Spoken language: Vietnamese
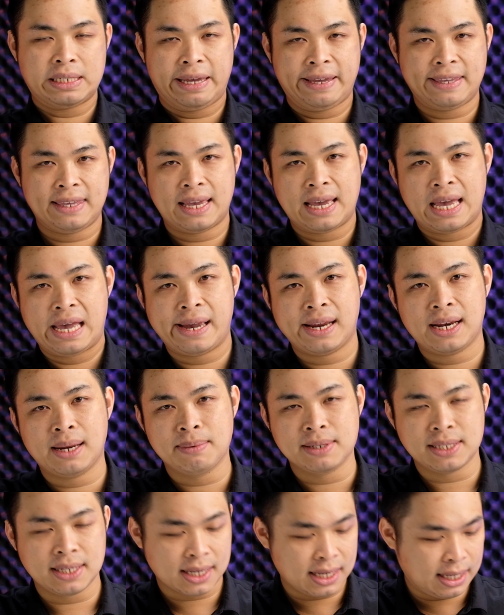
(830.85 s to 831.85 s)
xài nhà hai là
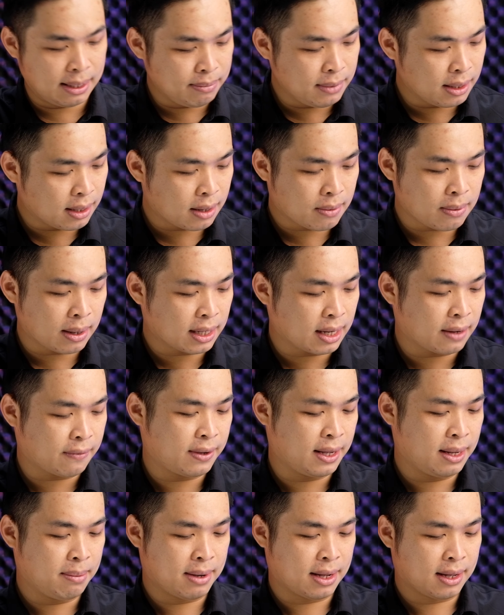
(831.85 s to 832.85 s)
mình sẽ kiếm những cái quán cà
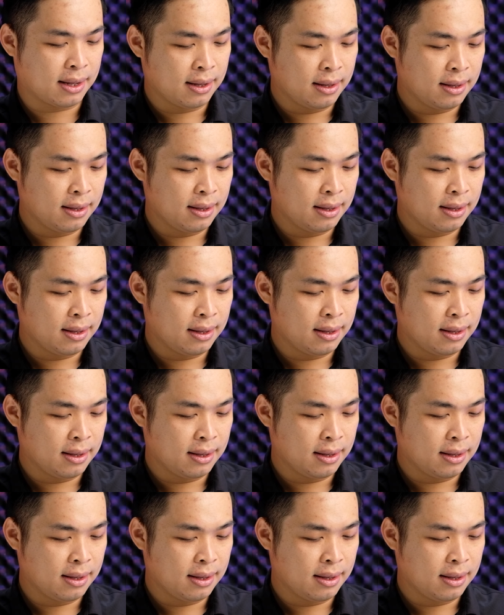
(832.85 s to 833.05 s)
phê mà